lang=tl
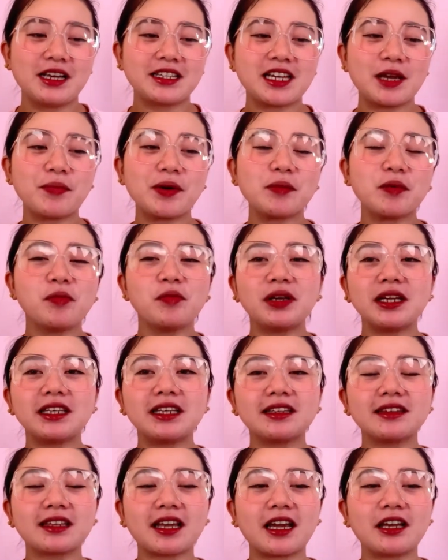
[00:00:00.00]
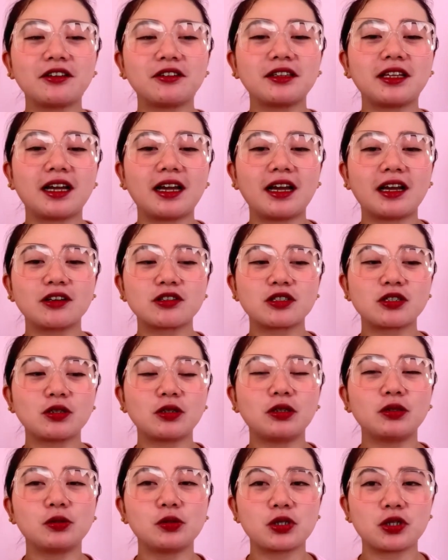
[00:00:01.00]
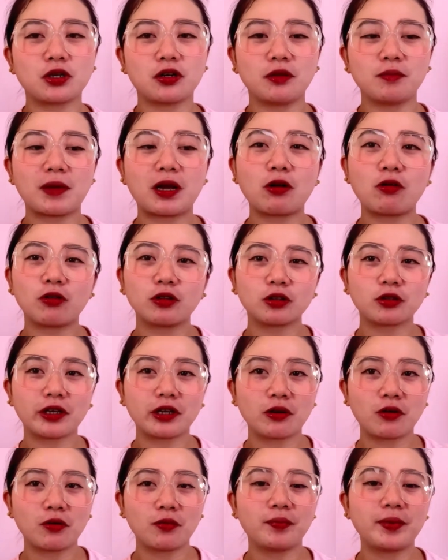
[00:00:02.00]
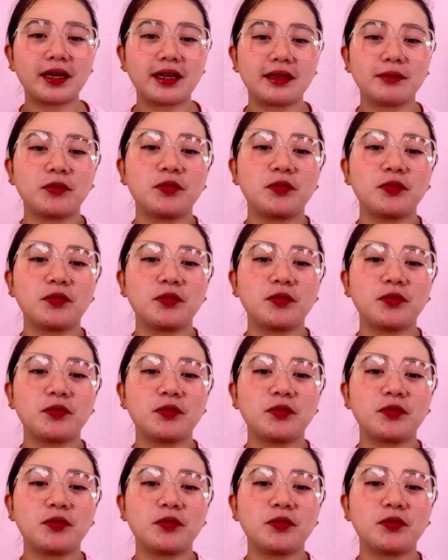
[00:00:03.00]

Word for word: syempre, bumili din tayo ng solution bago ko to i-open.